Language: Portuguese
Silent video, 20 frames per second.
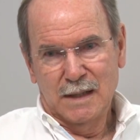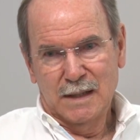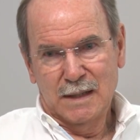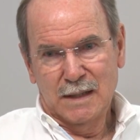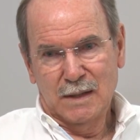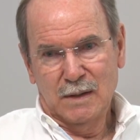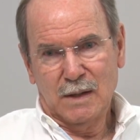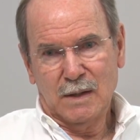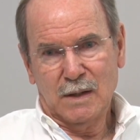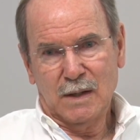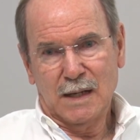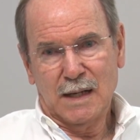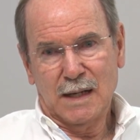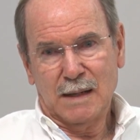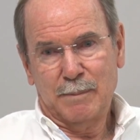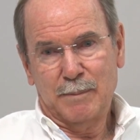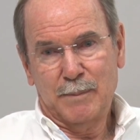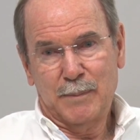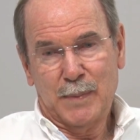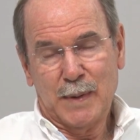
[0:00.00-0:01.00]
Então,
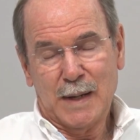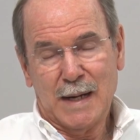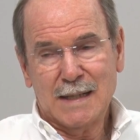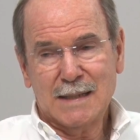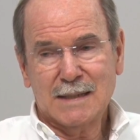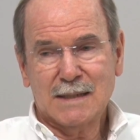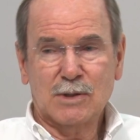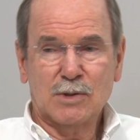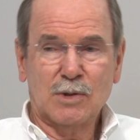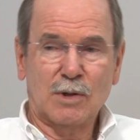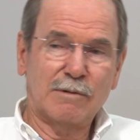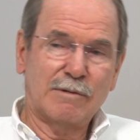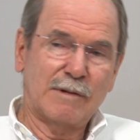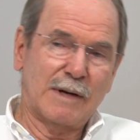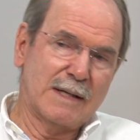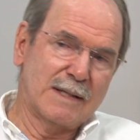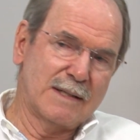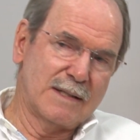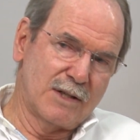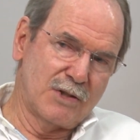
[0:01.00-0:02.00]
a paz só
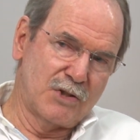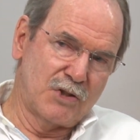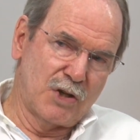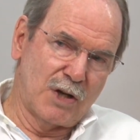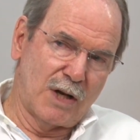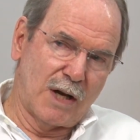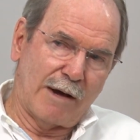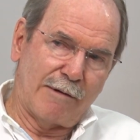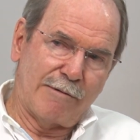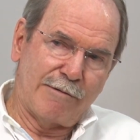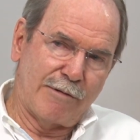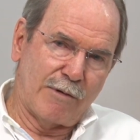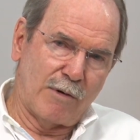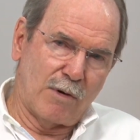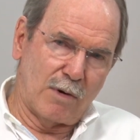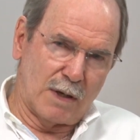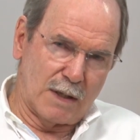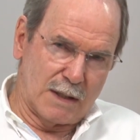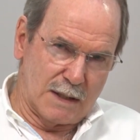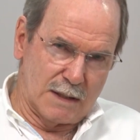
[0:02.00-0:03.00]
vai existir lá
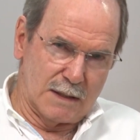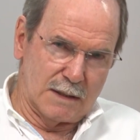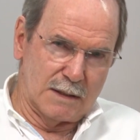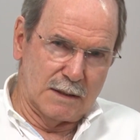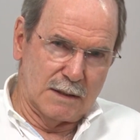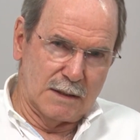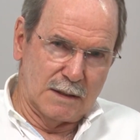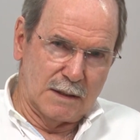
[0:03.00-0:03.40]
fora,